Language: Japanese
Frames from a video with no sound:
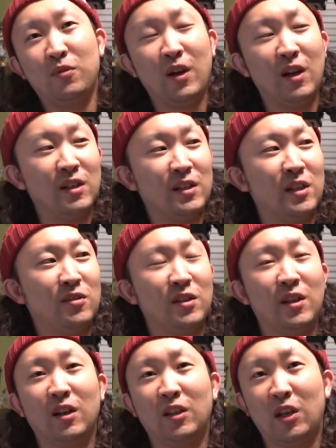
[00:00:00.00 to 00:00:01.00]
俯瞰撮
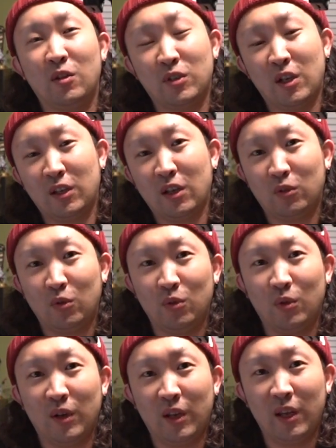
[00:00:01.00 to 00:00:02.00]
影ができる三脚とい
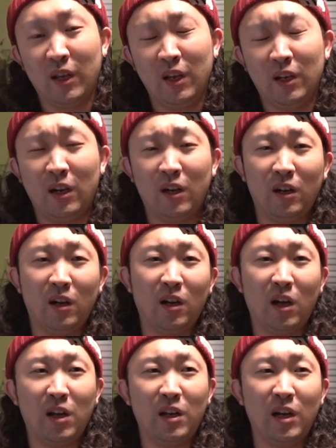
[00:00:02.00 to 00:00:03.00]
うのはね、なかなか
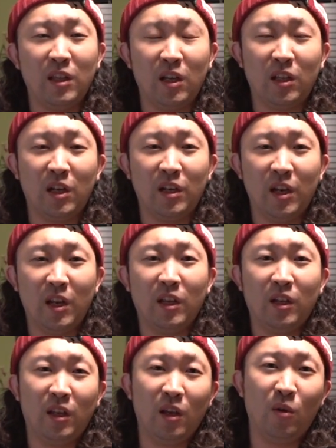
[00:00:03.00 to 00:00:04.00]
限られてきたり
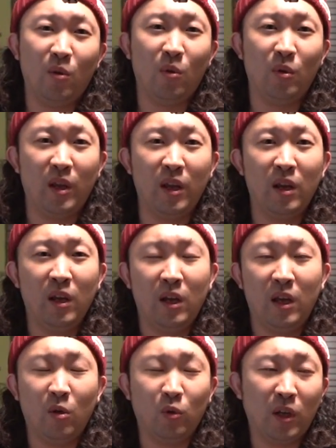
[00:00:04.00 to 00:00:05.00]
ね、結構ね、
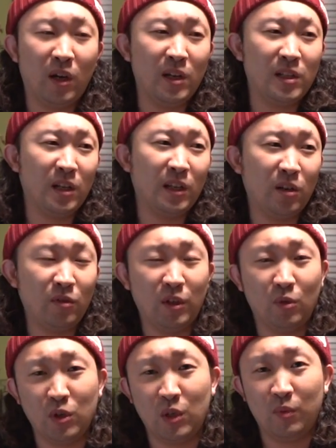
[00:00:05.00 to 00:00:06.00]
えー、お高い三脚
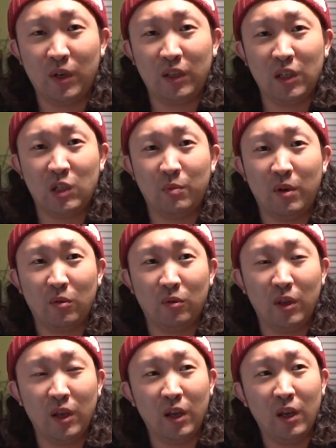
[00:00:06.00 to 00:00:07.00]
にどうしてもなってしまうの
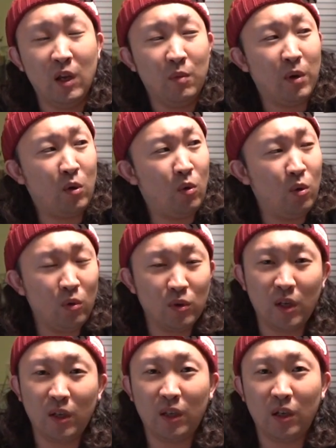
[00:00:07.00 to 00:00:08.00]
で、まあ、この
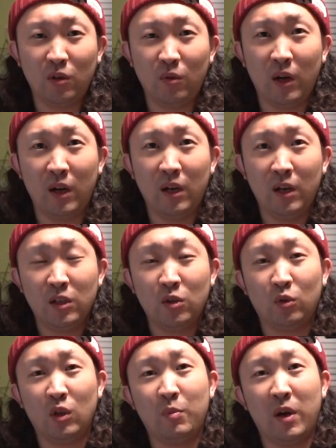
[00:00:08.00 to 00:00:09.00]
三脚は、
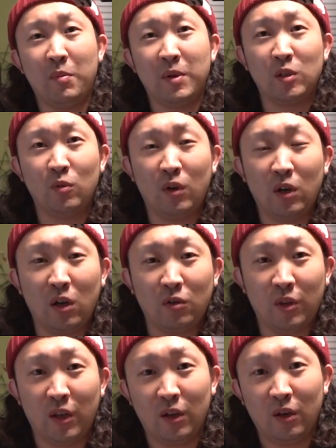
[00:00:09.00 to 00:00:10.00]
ちょっと今 Amazon 価
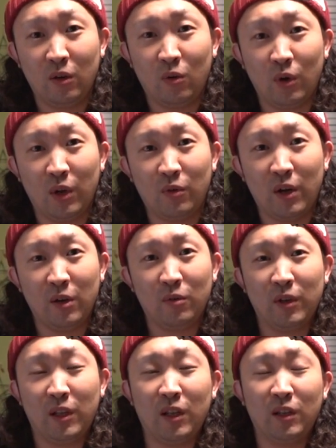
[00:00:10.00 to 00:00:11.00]
格でこれぐらいの
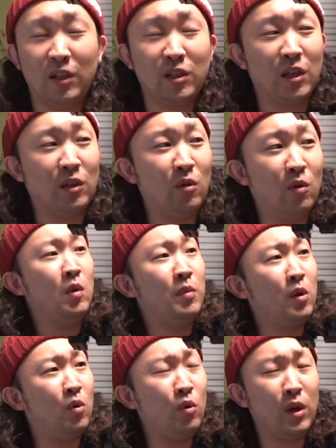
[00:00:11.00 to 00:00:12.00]
値段ですけど、
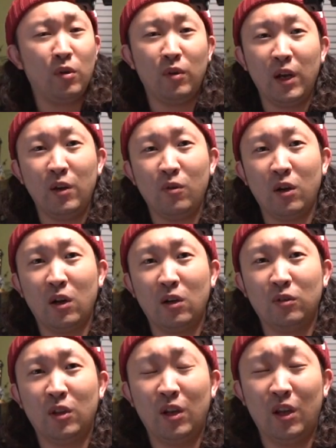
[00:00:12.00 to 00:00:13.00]
まあ、これぐらいの価
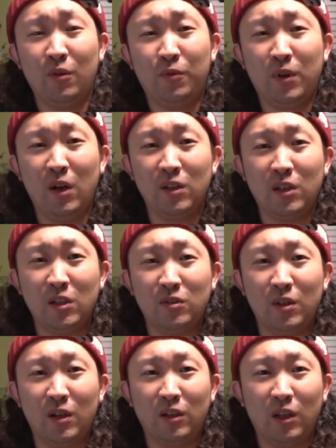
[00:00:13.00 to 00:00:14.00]
格でね、俯瞰撮
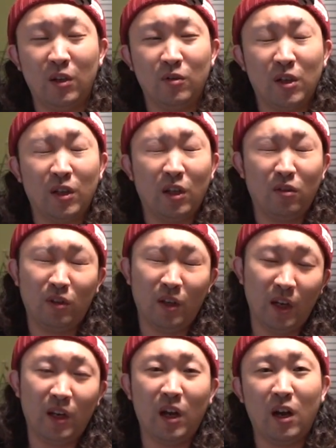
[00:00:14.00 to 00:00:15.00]
影ができる三脚って
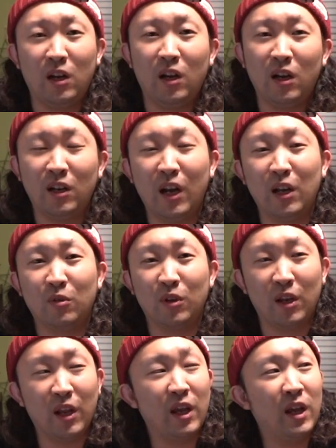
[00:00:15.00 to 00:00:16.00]
ね、なかなかないの
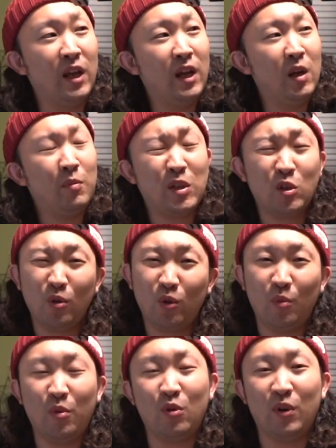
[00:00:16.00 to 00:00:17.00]
でね、まあ、ちょっ
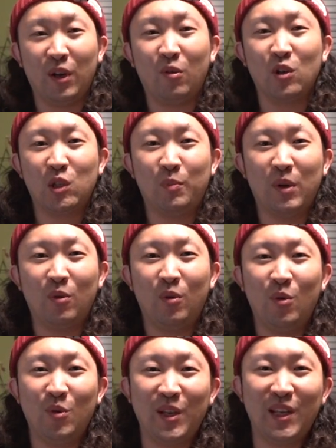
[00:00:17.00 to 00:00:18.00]
と僕はね、コスパの
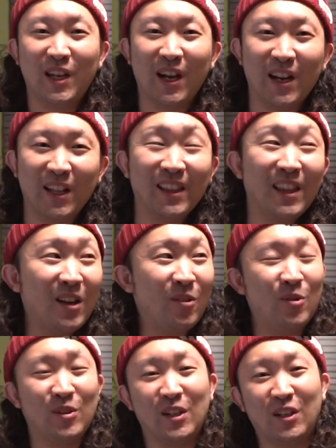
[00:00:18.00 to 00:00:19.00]
方に惹かれて、
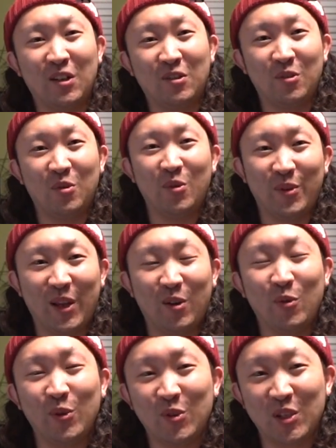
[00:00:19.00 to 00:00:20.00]
この三脚の方をね、
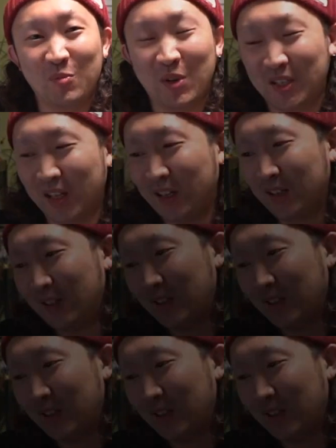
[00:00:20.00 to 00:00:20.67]
購入しました。